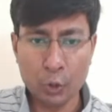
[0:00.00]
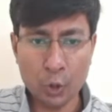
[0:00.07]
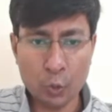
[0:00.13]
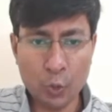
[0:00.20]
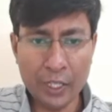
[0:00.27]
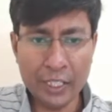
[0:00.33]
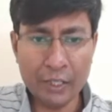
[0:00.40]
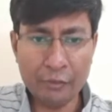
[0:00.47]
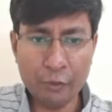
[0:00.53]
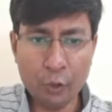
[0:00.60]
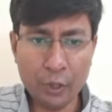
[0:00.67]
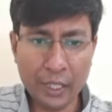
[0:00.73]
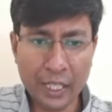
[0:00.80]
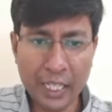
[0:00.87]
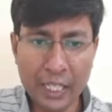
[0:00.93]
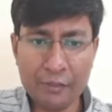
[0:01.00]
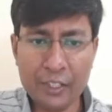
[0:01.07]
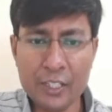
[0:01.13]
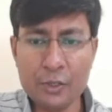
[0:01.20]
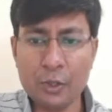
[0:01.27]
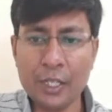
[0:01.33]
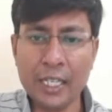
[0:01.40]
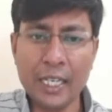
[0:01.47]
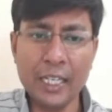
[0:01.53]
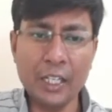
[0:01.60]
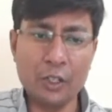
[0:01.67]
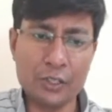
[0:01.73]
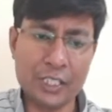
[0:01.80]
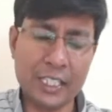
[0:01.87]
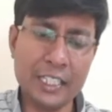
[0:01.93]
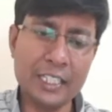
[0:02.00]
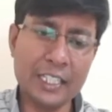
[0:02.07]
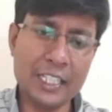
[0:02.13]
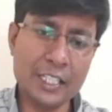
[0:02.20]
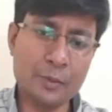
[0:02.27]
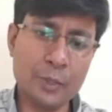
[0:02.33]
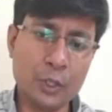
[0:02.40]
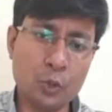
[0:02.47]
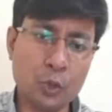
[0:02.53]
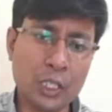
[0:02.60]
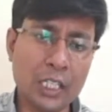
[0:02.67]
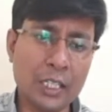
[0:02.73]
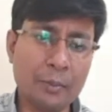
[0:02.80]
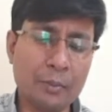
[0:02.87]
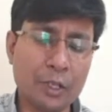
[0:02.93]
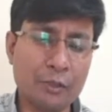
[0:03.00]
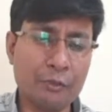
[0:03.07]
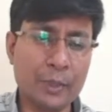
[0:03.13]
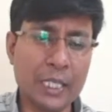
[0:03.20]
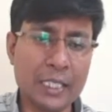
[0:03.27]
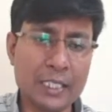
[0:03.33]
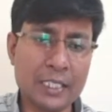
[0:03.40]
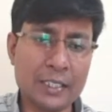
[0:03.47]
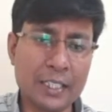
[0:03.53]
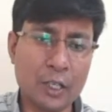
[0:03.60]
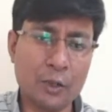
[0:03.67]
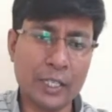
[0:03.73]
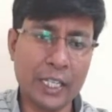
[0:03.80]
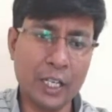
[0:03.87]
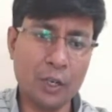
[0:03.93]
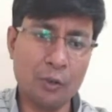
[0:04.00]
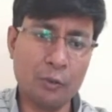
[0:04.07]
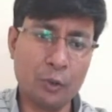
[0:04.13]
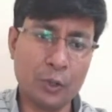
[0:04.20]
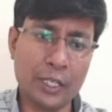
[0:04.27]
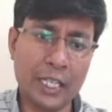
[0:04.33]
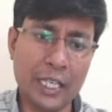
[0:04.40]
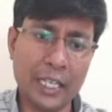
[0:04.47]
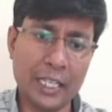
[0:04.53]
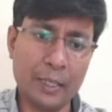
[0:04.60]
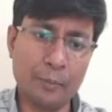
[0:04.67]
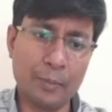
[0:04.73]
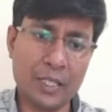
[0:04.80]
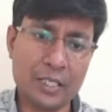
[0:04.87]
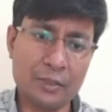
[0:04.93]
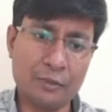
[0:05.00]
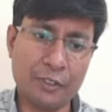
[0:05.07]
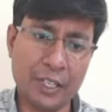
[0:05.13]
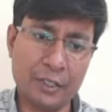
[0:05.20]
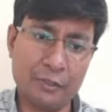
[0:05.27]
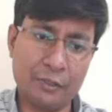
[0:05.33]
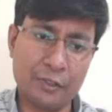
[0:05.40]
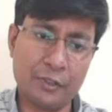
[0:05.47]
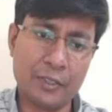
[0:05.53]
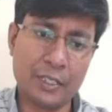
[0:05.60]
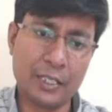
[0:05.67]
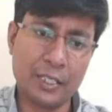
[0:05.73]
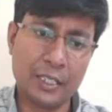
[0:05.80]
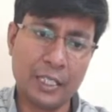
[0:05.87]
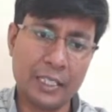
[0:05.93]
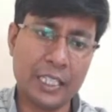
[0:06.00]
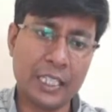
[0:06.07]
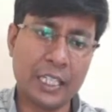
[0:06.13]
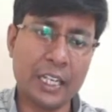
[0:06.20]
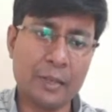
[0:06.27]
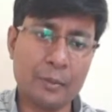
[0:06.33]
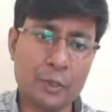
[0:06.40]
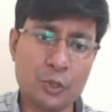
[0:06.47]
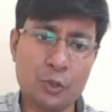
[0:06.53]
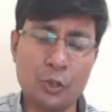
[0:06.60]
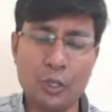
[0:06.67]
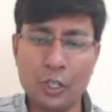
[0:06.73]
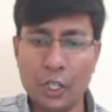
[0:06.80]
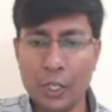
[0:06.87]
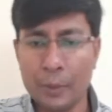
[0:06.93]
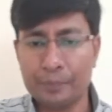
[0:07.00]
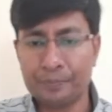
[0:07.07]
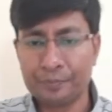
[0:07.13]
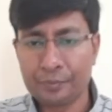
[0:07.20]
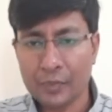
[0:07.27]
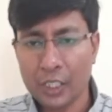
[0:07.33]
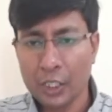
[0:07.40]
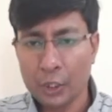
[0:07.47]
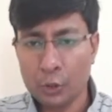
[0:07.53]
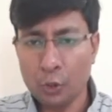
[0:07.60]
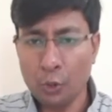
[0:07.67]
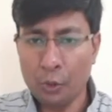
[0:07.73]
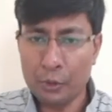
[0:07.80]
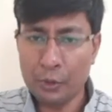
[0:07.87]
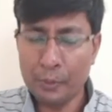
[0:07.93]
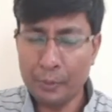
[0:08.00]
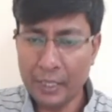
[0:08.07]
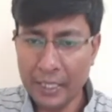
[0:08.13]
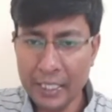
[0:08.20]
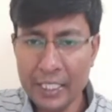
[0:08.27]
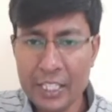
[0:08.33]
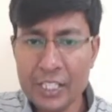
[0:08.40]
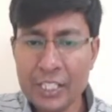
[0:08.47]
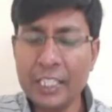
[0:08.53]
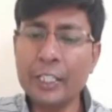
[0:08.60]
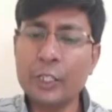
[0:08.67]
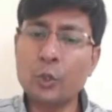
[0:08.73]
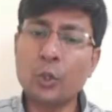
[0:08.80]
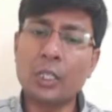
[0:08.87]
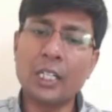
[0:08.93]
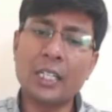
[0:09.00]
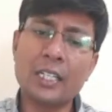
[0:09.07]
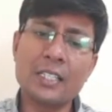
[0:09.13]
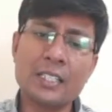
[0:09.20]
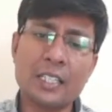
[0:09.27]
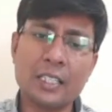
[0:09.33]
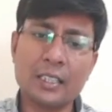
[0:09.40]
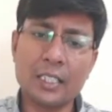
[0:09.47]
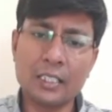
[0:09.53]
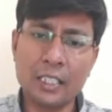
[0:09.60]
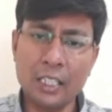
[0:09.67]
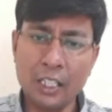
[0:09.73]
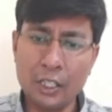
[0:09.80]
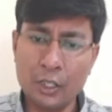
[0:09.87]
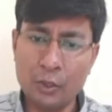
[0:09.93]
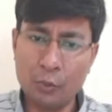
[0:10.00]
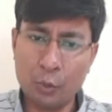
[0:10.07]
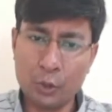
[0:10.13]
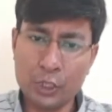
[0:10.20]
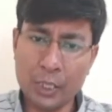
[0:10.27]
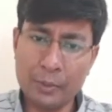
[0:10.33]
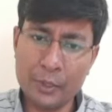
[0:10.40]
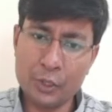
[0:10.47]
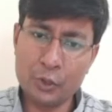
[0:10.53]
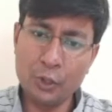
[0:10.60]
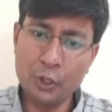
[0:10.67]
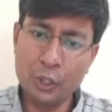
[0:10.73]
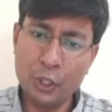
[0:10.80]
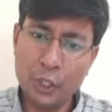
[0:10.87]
तो 24 एवरेज हो गया है और सेकंड केस में टोटल नंबर ऑफ विकेट्स कितना हो गया वो हो गया एन प्लस फाइव ये क्लियर है बच्चों तो इनिशियली टोटल रन कितना था वो था बच्चों